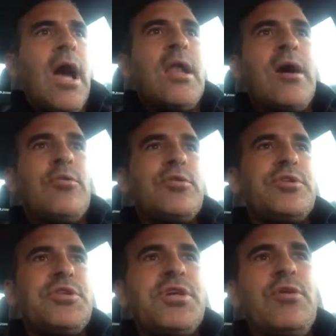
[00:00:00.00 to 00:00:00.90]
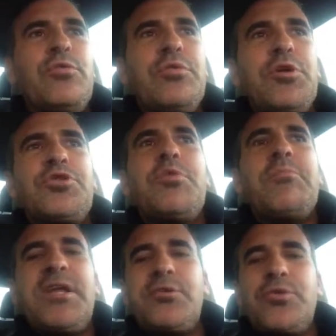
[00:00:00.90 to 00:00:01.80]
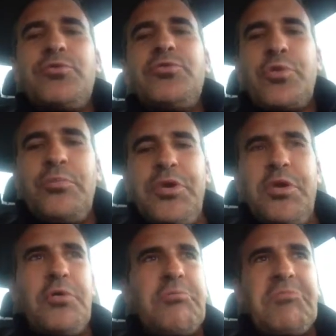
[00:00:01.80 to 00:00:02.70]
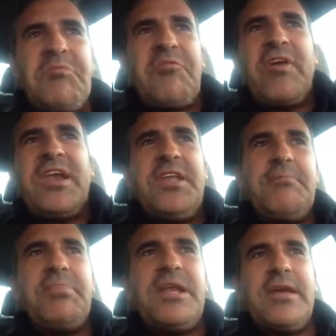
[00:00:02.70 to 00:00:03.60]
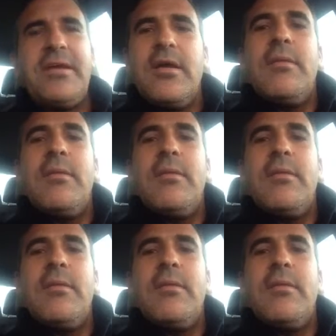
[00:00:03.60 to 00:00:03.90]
Allora uno dice, oh, io ho un metodo tutto mio, infallibile.